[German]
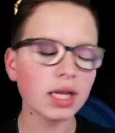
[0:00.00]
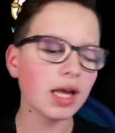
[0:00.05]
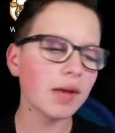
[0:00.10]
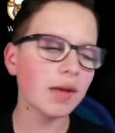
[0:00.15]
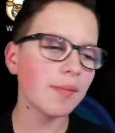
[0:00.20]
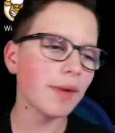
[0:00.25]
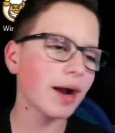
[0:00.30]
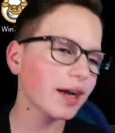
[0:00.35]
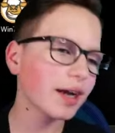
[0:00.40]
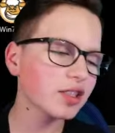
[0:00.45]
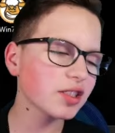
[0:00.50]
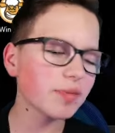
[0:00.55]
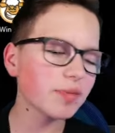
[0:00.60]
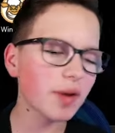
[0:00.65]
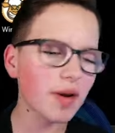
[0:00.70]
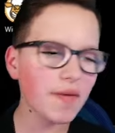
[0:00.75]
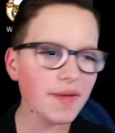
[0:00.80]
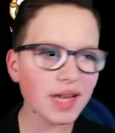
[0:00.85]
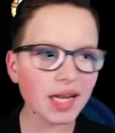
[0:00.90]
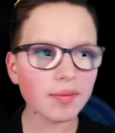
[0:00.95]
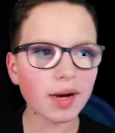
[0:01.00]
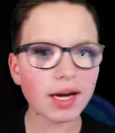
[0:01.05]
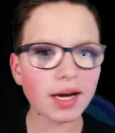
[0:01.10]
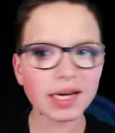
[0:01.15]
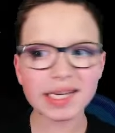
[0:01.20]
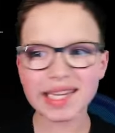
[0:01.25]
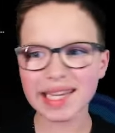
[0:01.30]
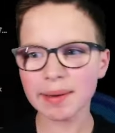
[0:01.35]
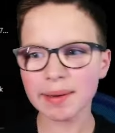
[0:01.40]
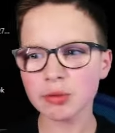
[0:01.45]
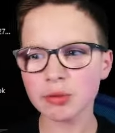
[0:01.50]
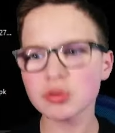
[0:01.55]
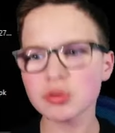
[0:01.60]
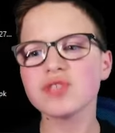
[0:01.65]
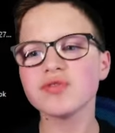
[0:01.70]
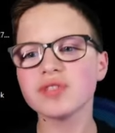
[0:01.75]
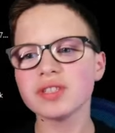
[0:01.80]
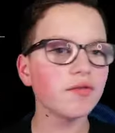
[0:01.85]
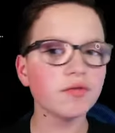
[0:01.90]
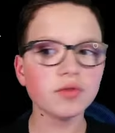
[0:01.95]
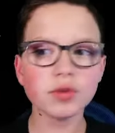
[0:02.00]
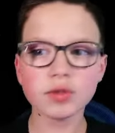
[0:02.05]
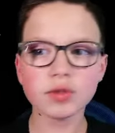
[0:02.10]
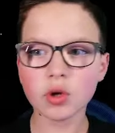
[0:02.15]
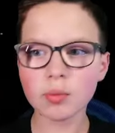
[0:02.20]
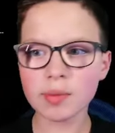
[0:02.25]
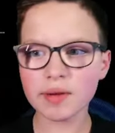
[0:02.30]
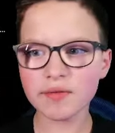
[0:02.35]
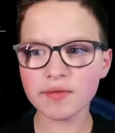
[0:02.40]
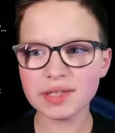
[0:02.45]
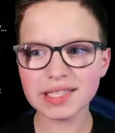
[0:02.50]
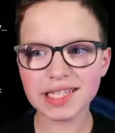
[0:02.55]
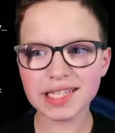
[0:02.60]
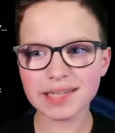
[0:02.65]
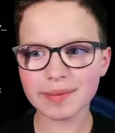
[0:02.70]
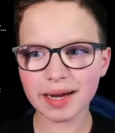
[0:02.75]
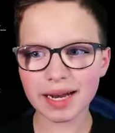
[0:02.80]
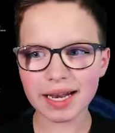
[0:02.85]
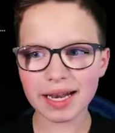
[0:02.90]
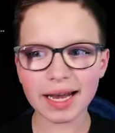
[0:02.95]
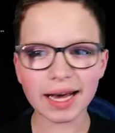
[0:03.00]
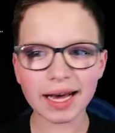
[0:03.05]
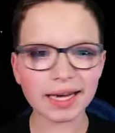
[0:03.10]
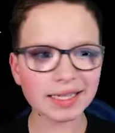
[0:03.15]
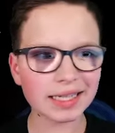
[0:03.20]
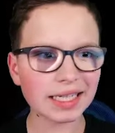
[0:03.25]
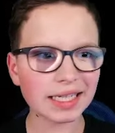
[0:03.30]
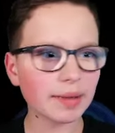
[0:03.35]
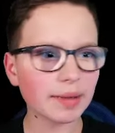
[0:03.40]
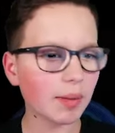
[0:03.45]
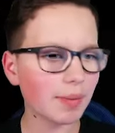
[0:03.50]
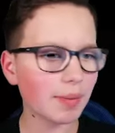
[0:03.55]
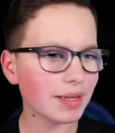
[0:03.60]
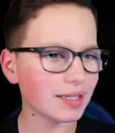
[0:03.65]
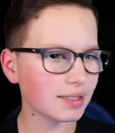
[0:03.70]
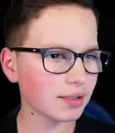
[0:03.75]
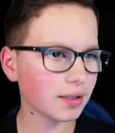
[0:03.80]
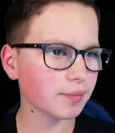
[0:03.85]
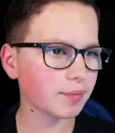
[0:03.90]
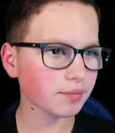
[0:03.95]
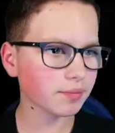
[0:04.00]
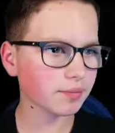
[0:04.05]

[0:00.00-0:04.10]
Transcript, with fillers: Man kann es auch per WLAN machen. Ich persönlich nicht für einen Homelab finde ich einfach LAN halt einfach besser.